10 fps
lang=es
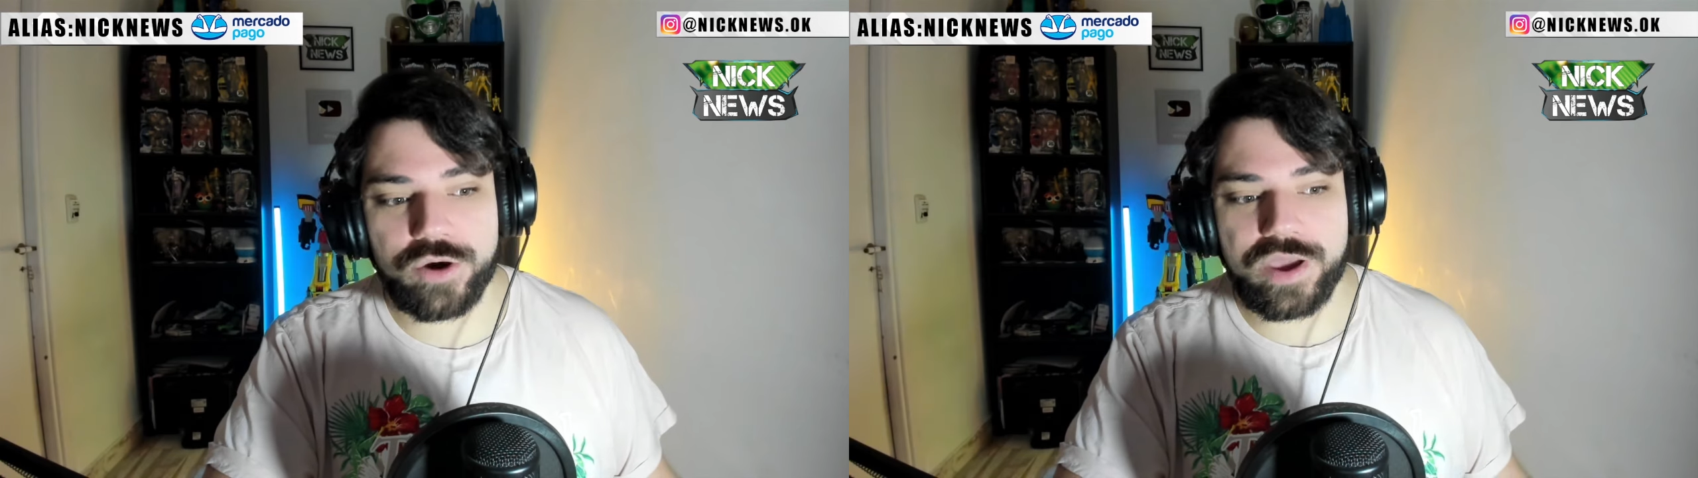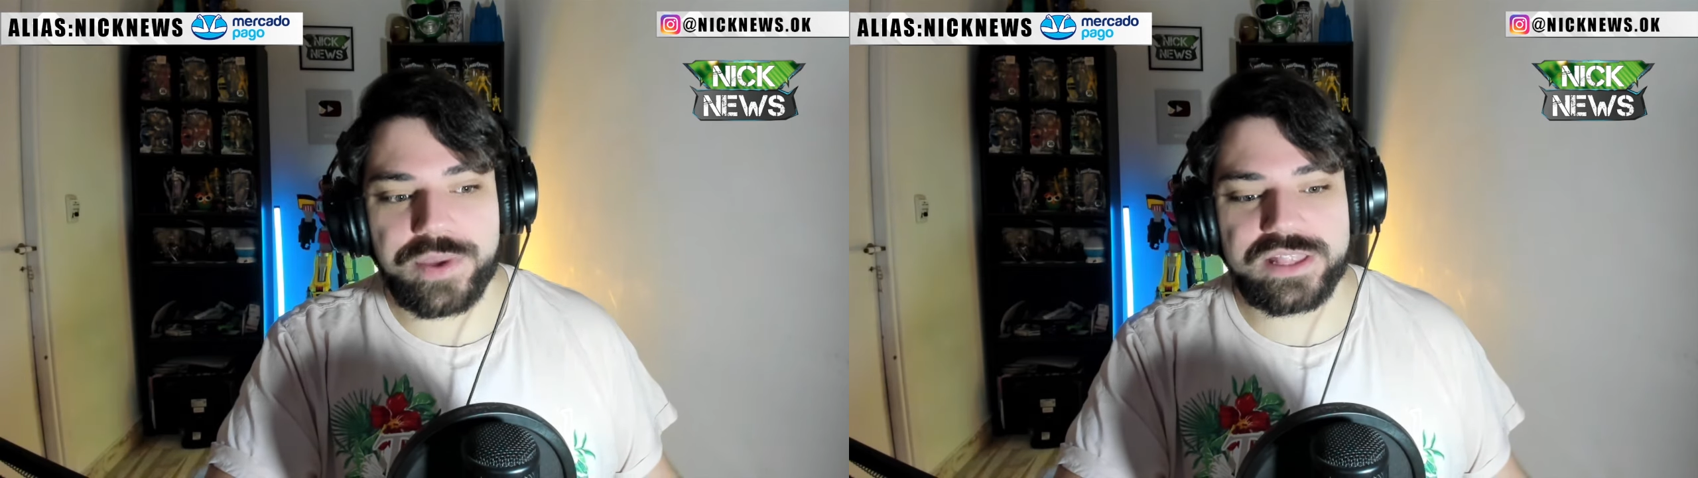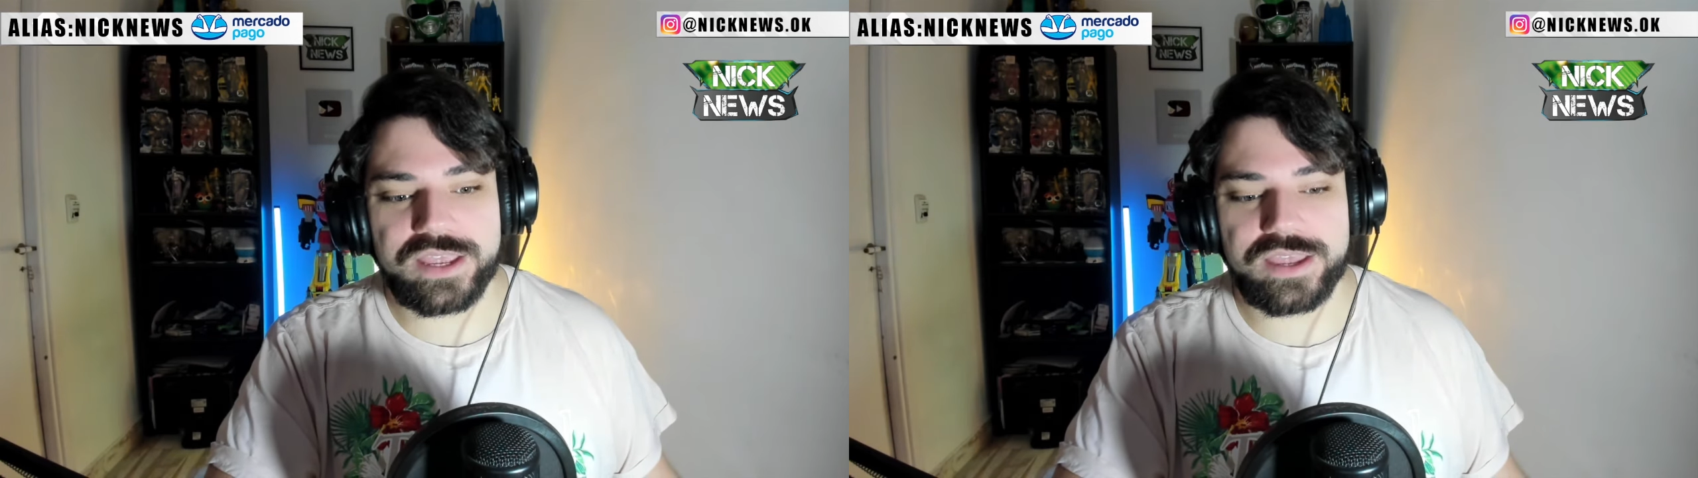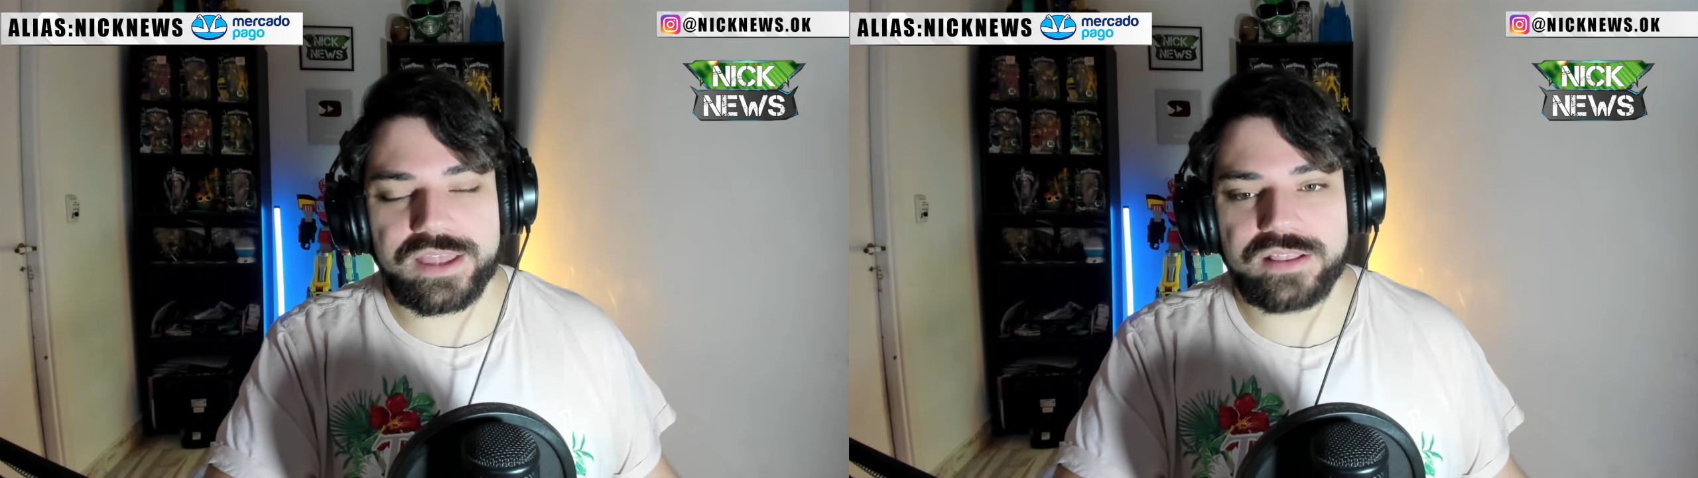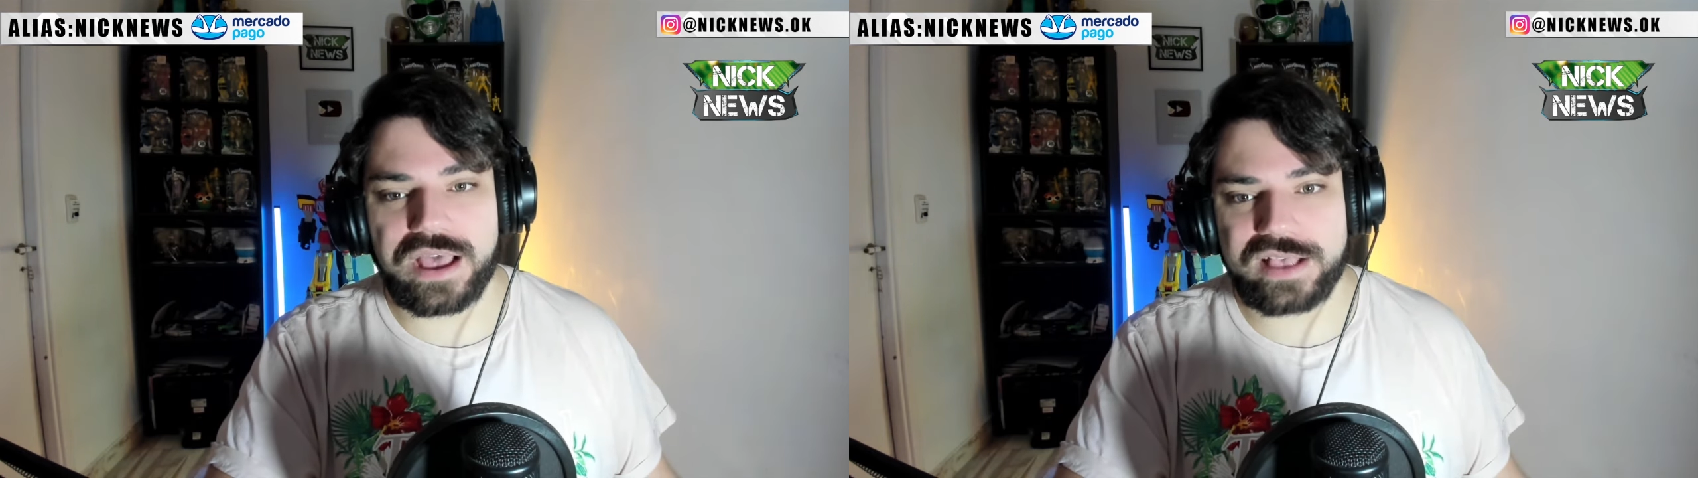
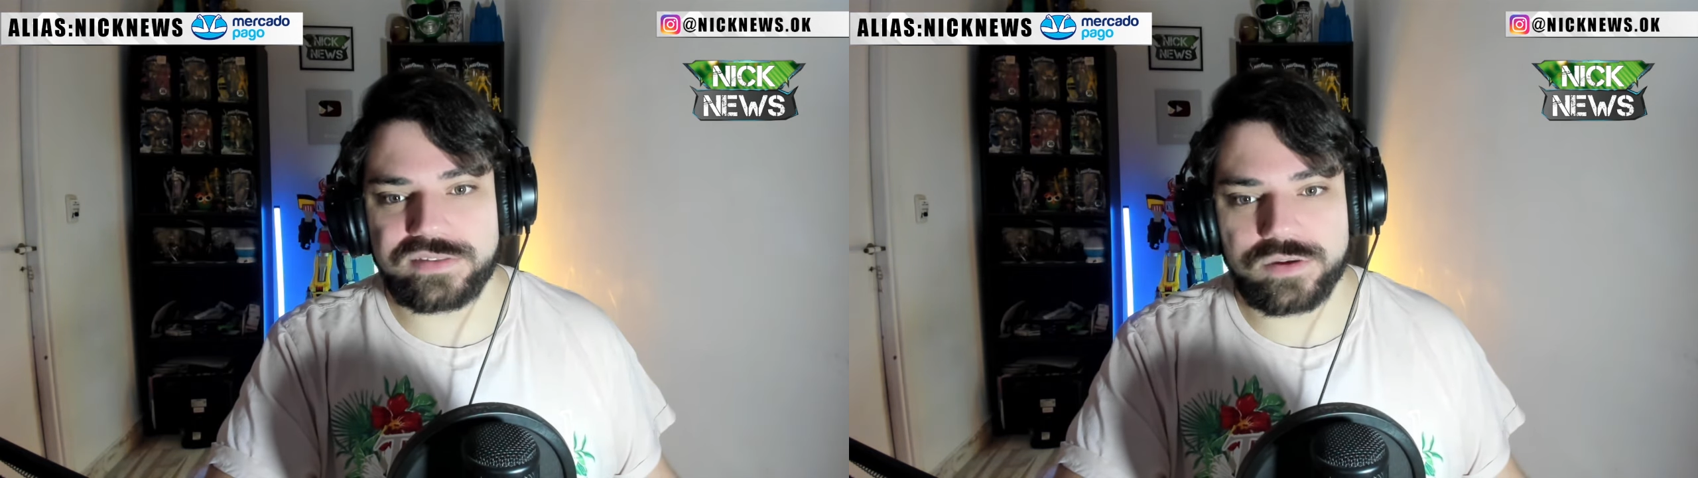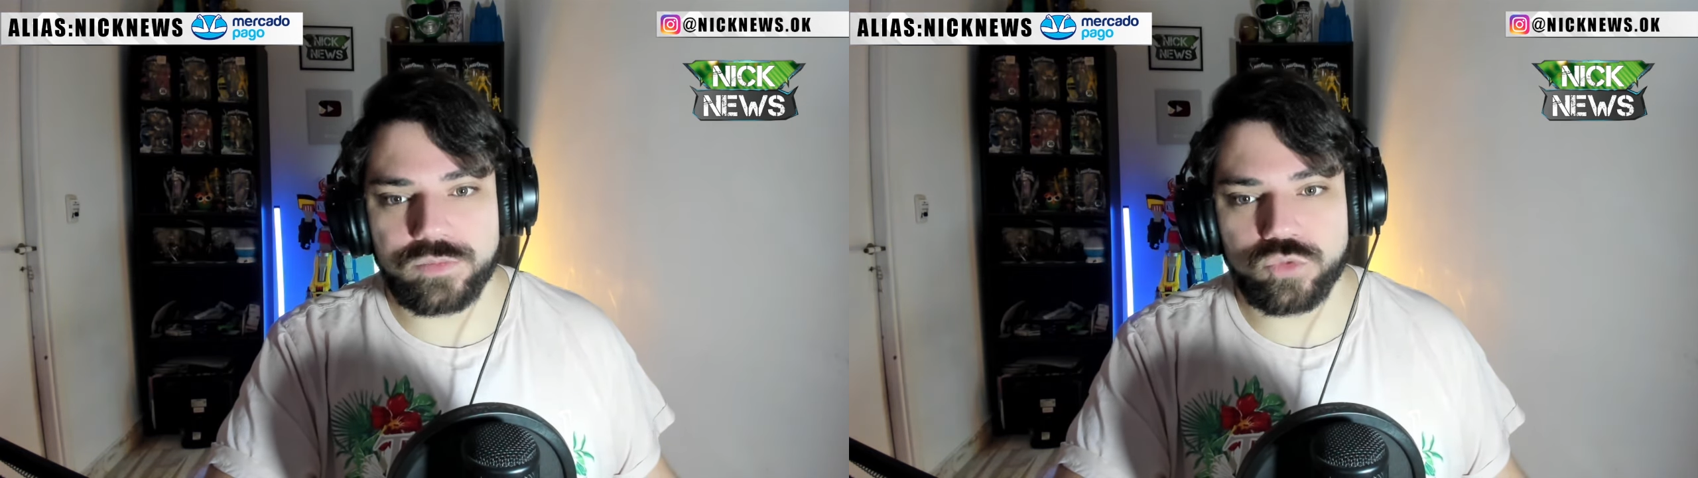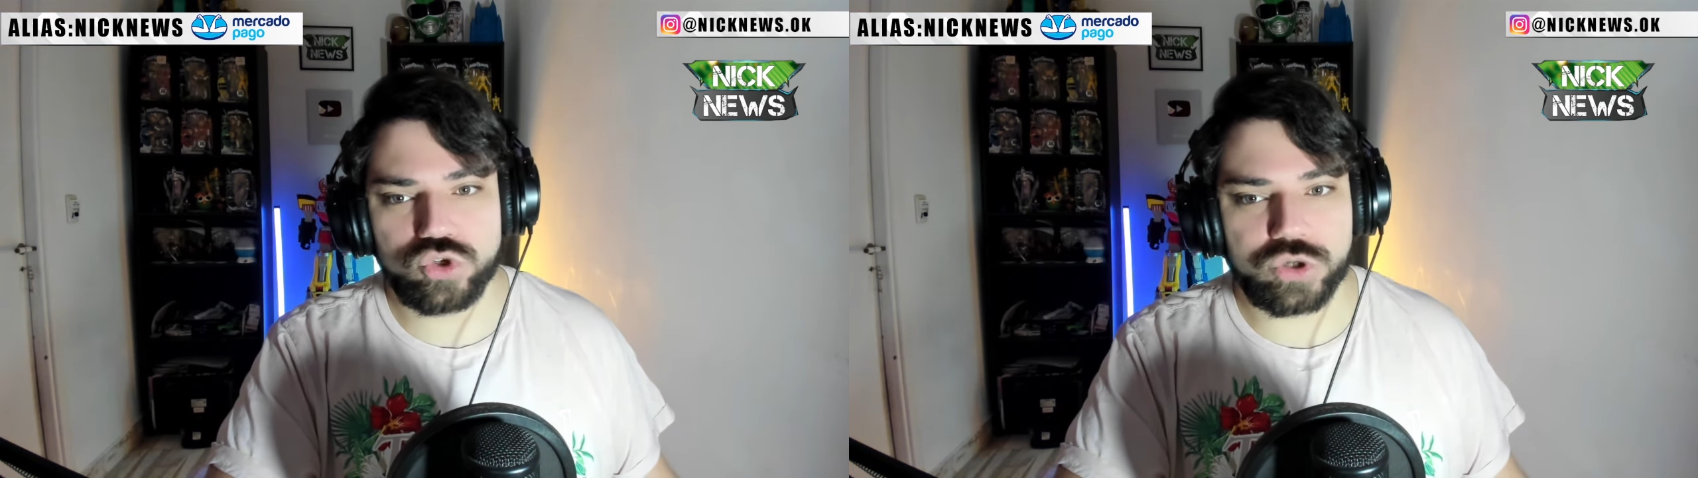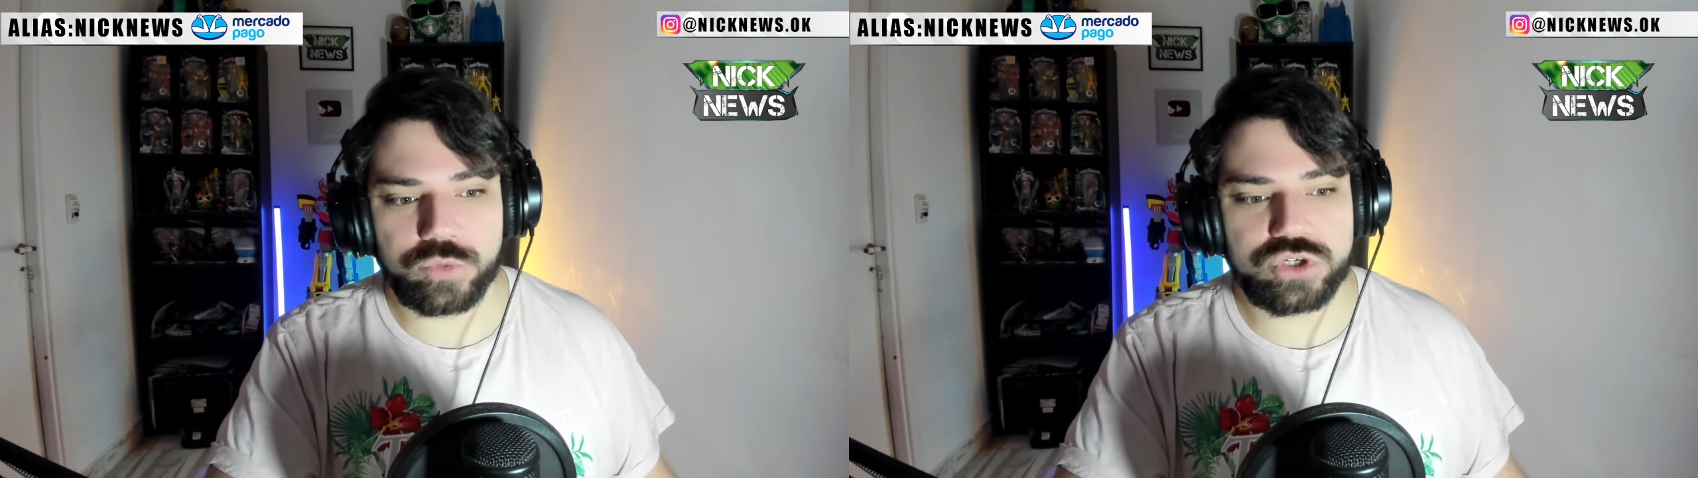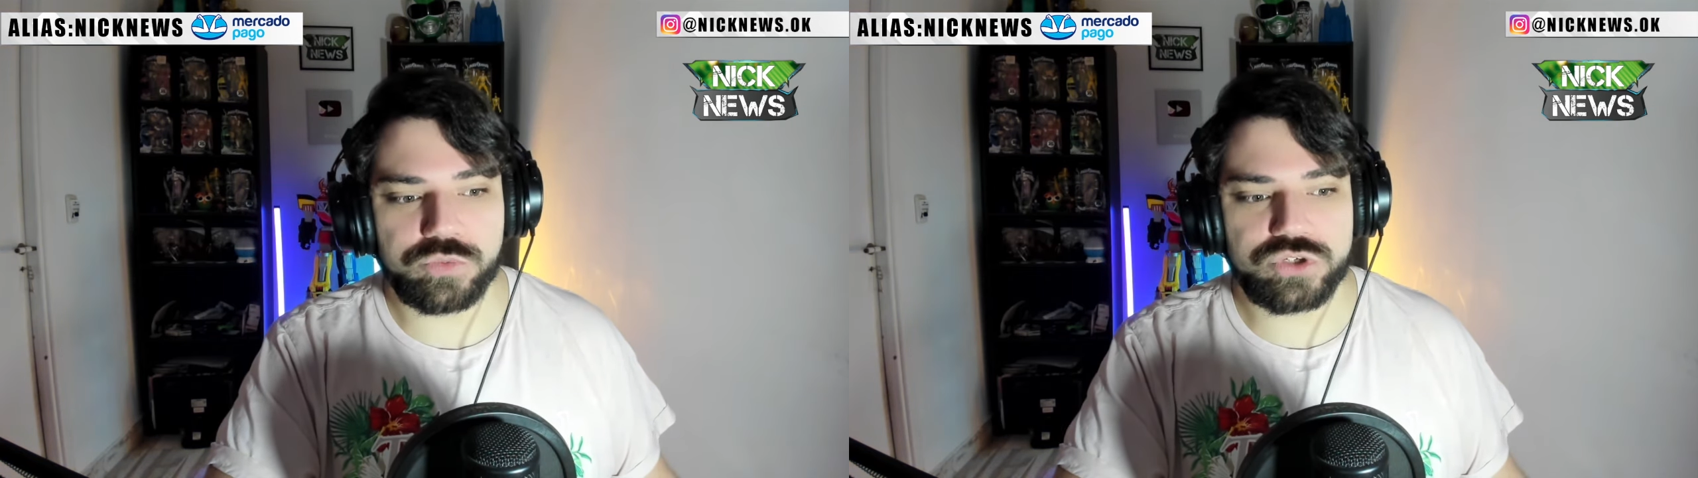obviamente, hace mucho,
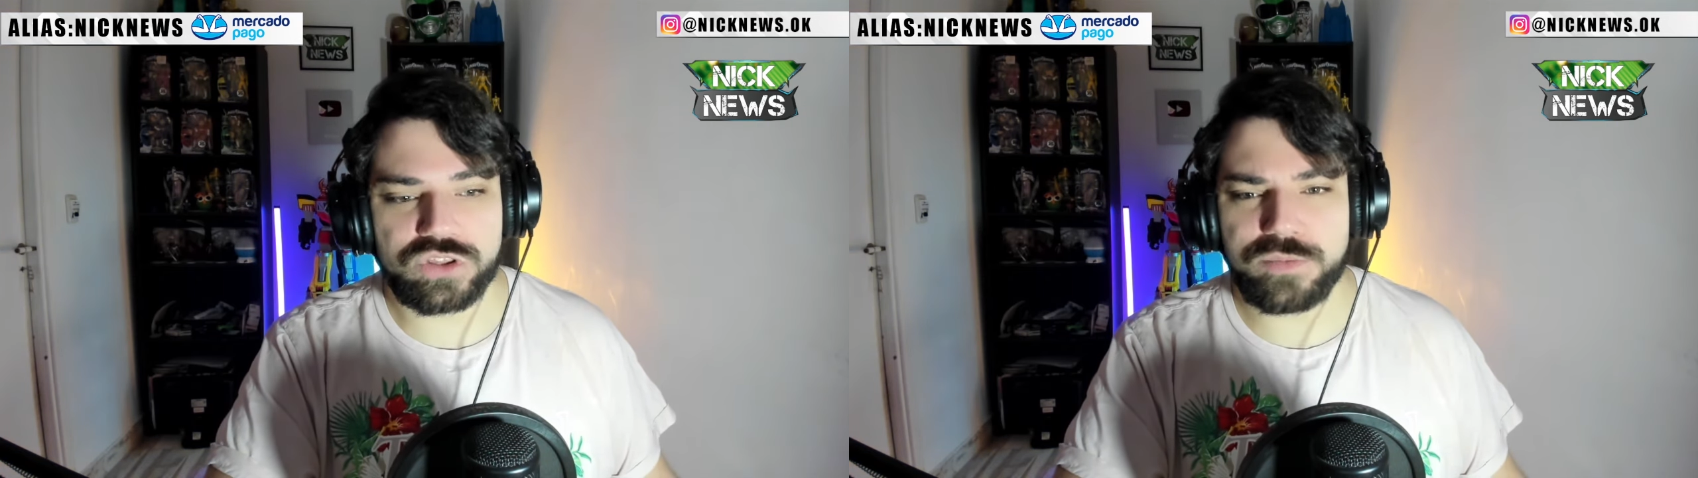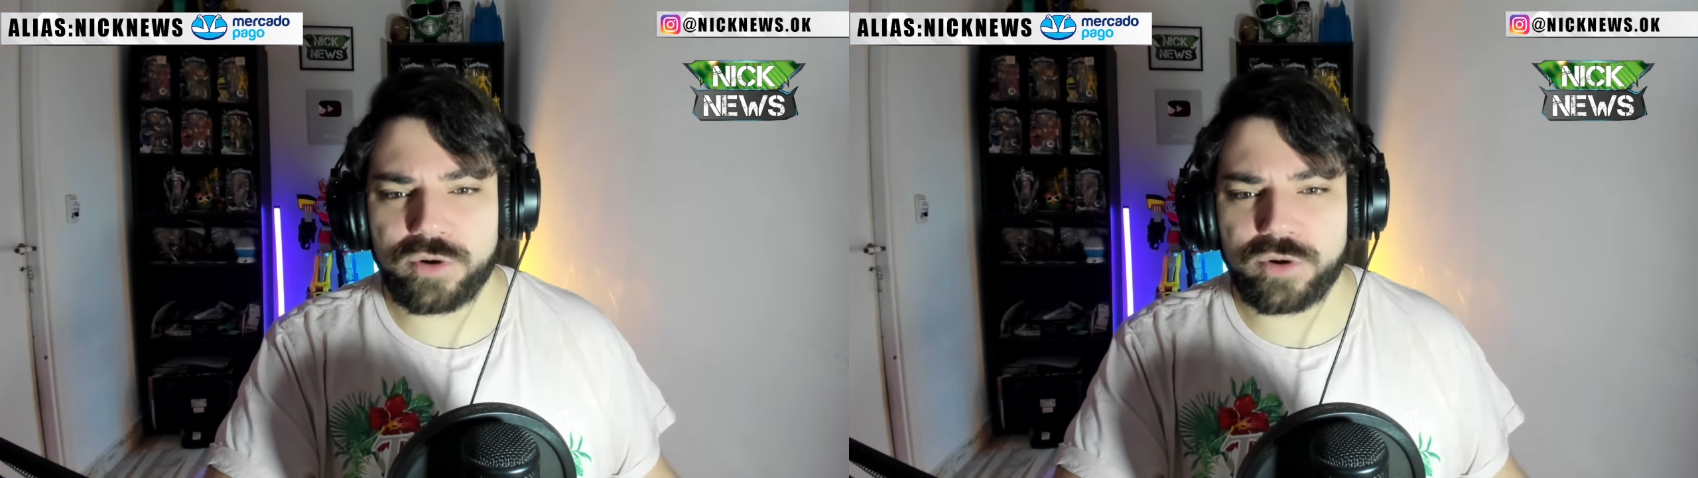mucho, mucho tiempo,